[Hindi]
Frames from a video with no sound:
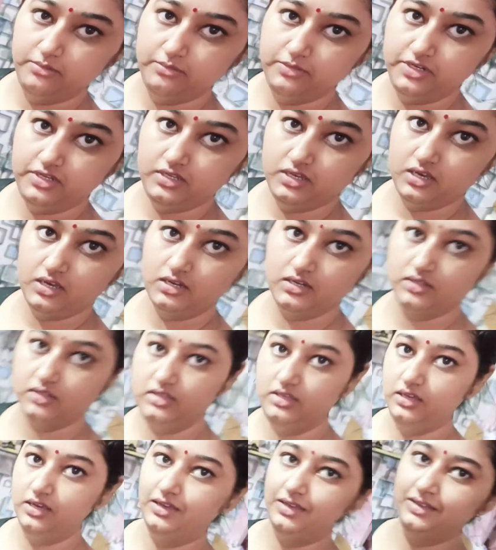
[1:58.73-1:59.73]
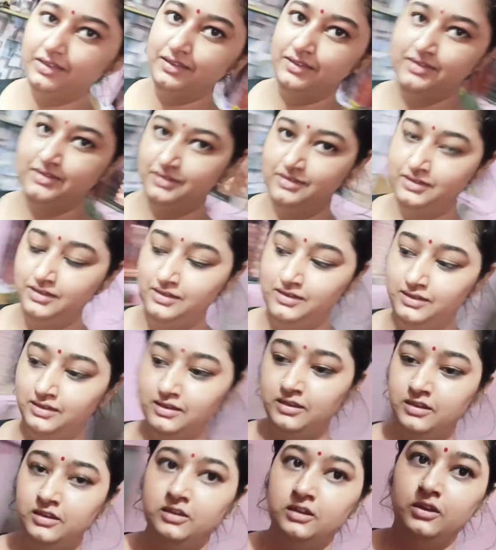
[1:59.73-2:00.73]
मैंने यहाँ रख दिया है
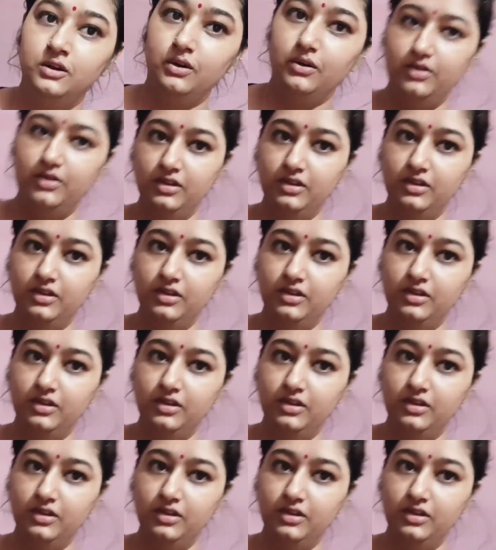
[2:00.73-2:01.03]
और